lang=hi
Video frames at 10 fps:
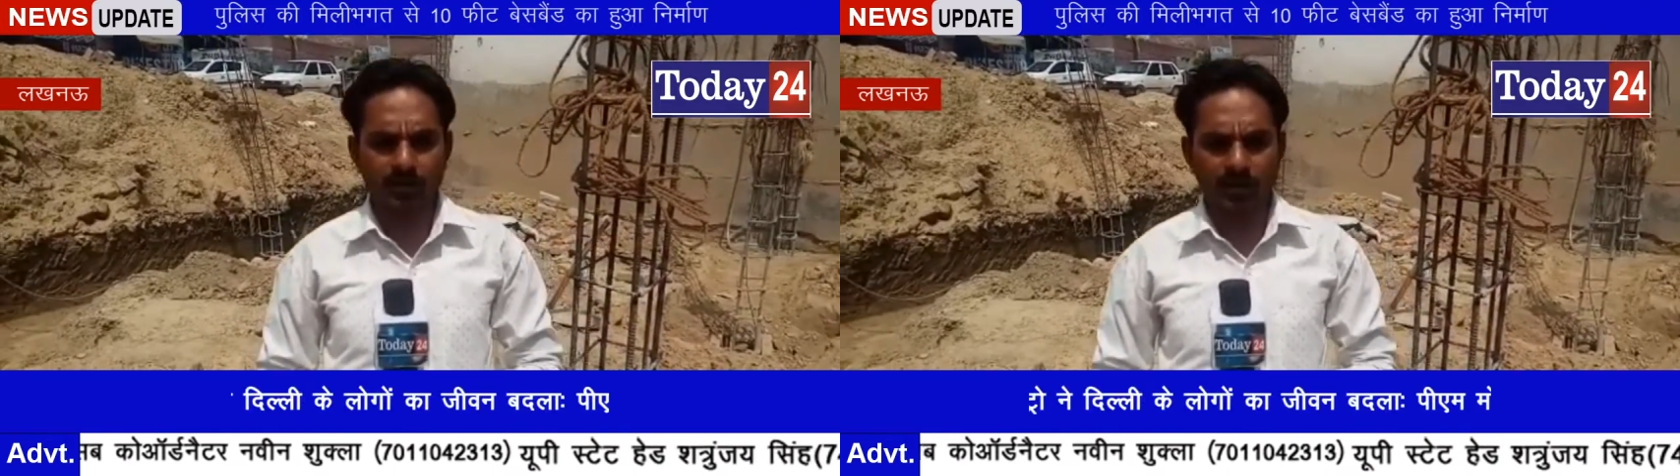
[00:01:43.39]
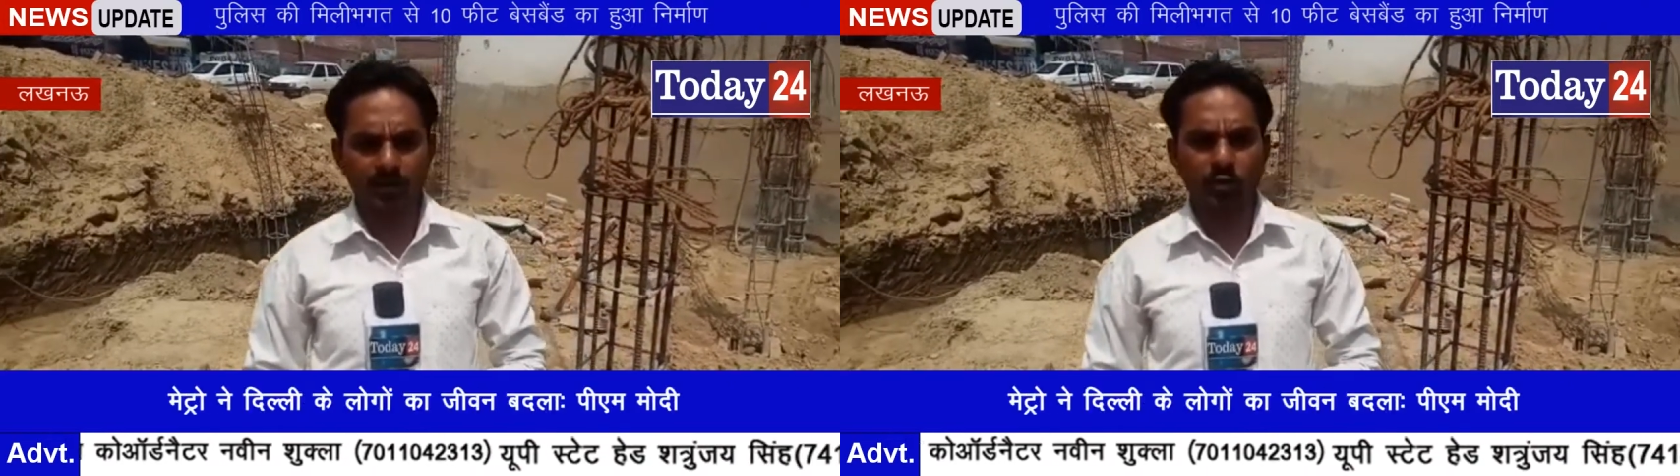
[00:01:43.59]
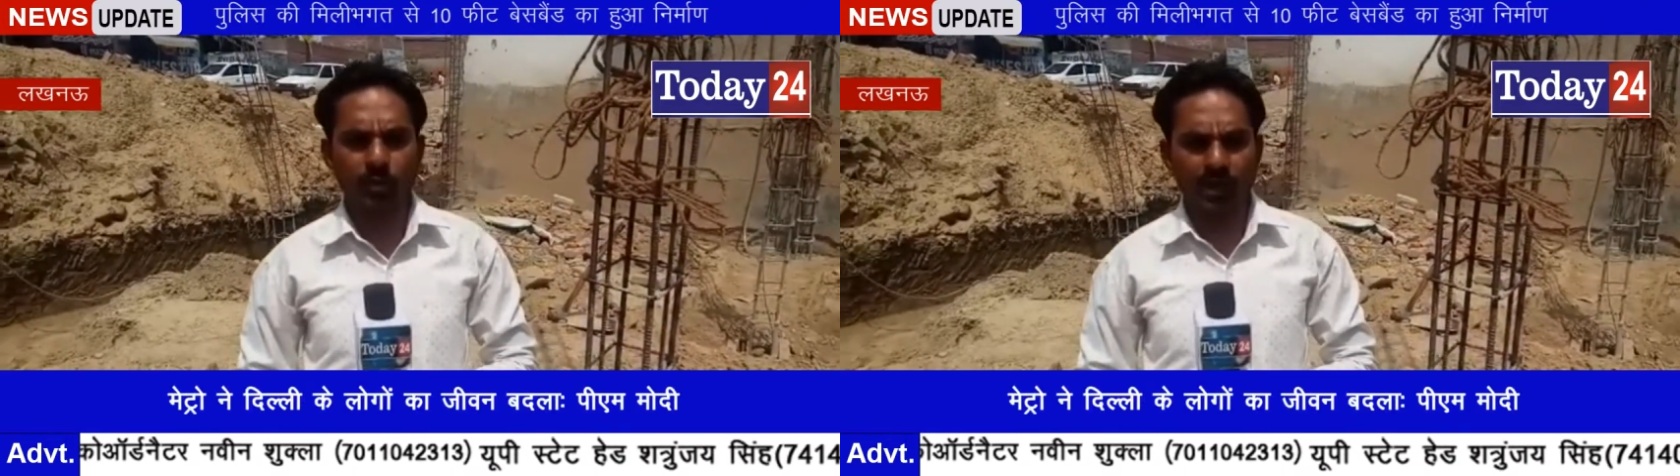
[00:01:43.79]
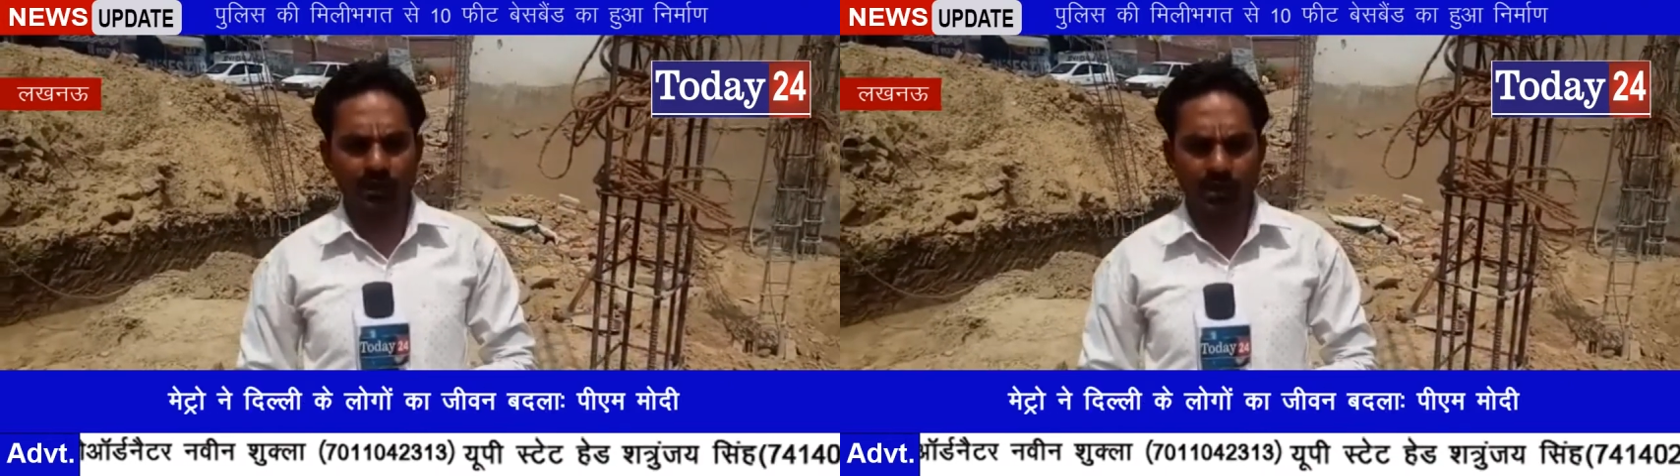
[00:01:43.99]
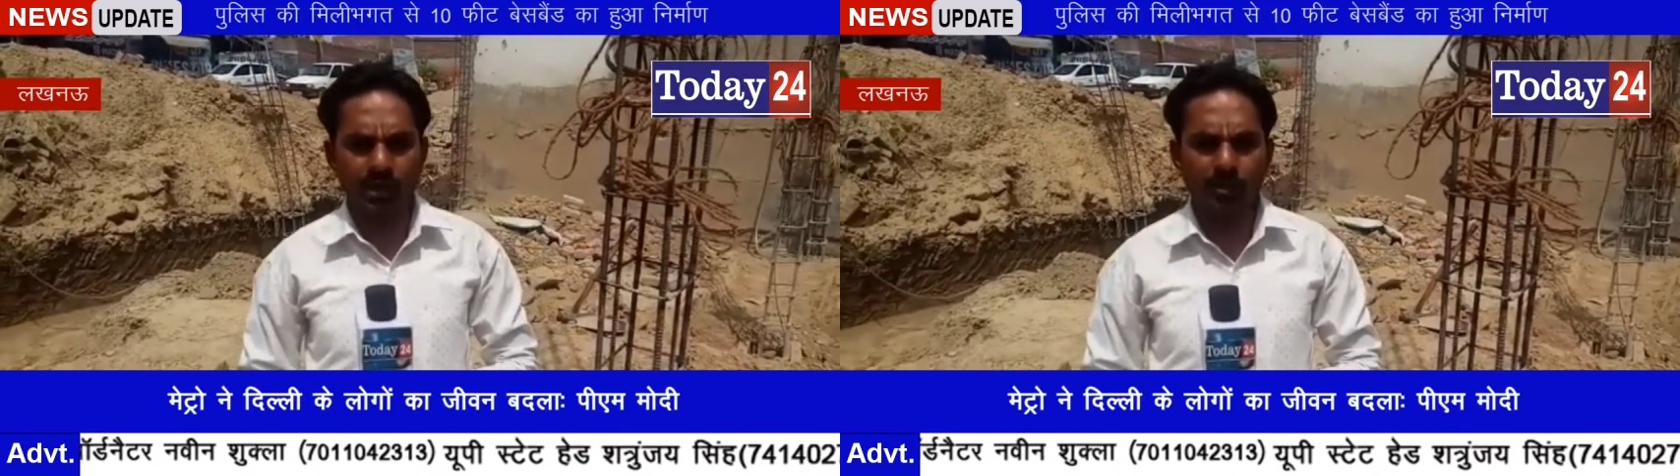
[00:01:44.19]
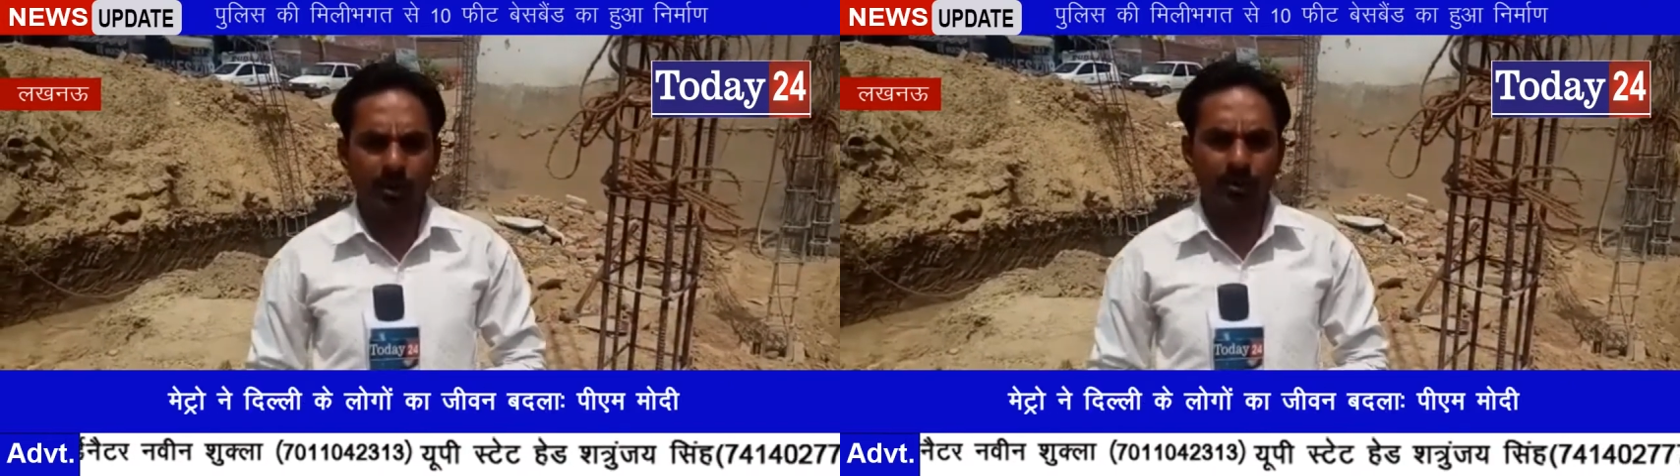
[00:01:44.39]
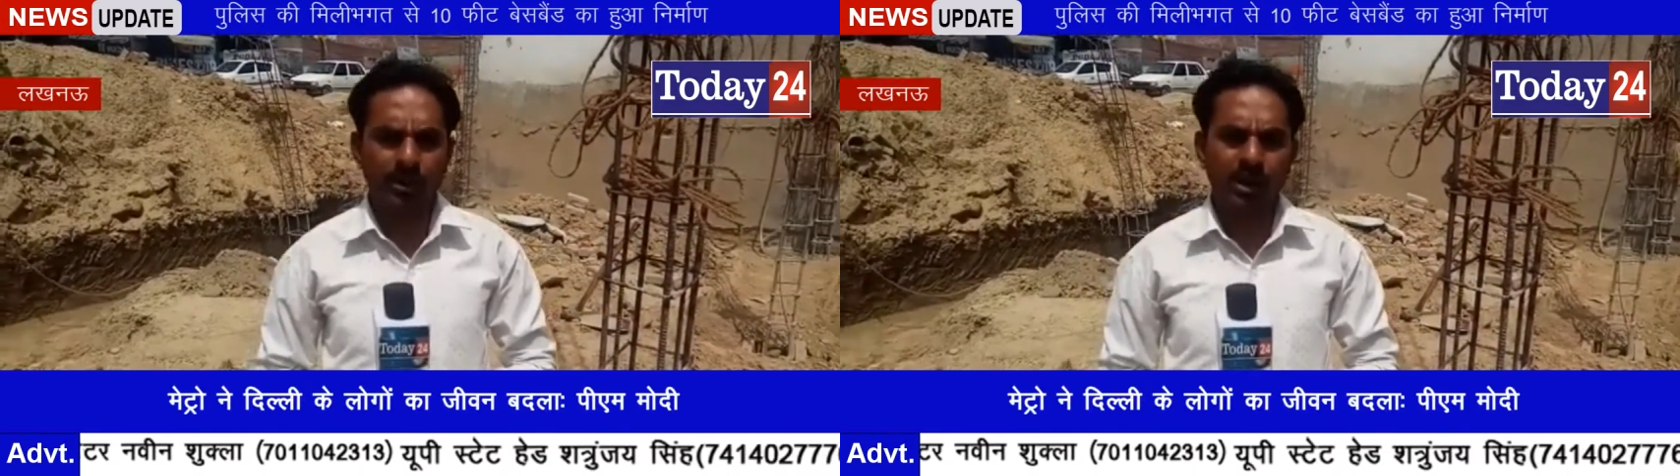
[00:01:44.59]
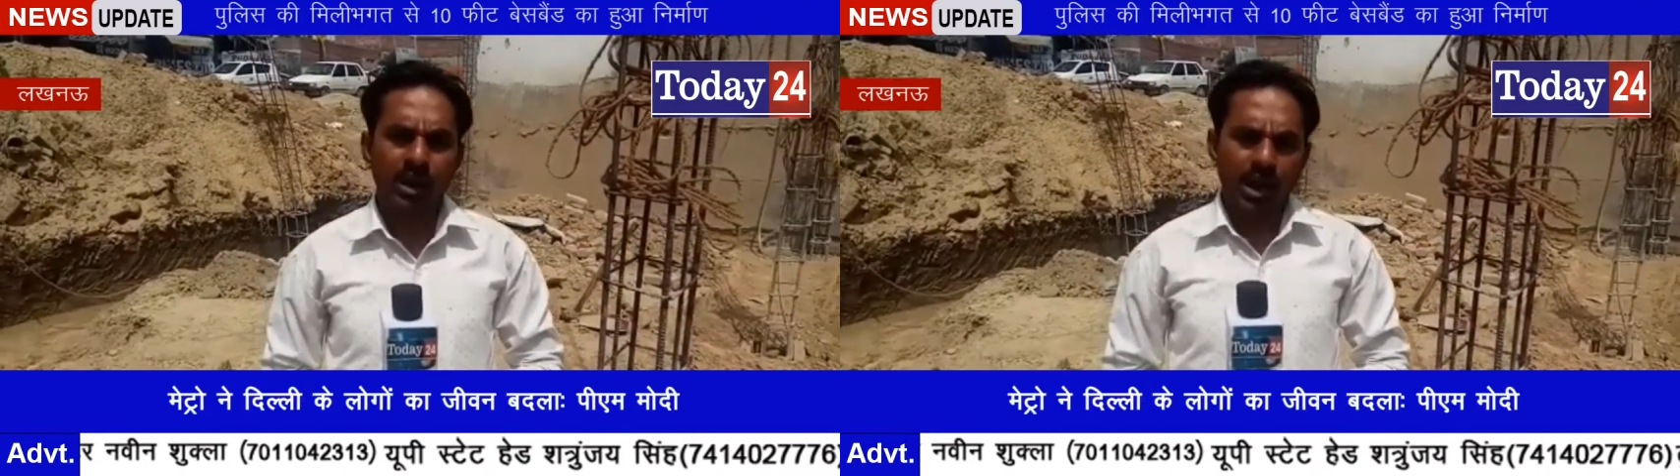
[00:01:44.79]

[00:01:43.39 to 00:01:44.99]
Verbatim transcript: प्रशासन को पैसे के बल पर